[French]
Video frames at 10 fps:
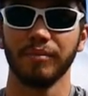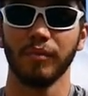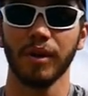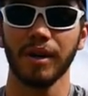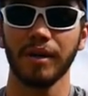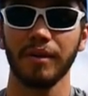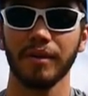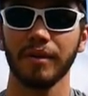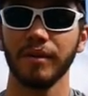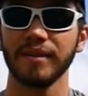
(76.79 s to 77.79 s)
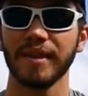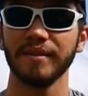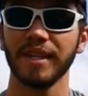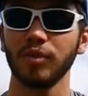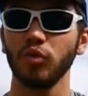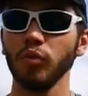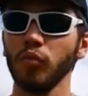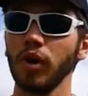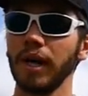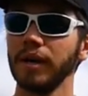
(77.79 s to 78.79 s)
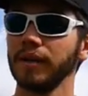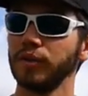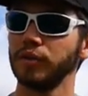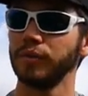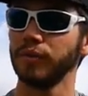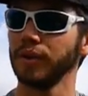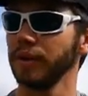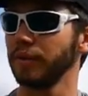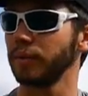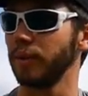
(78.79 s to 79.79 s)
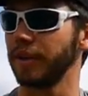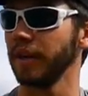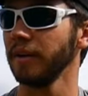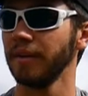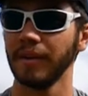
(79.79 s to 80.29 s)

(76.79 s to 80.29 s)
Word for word: Moi, ça faisait deux mois que je volais en F3K.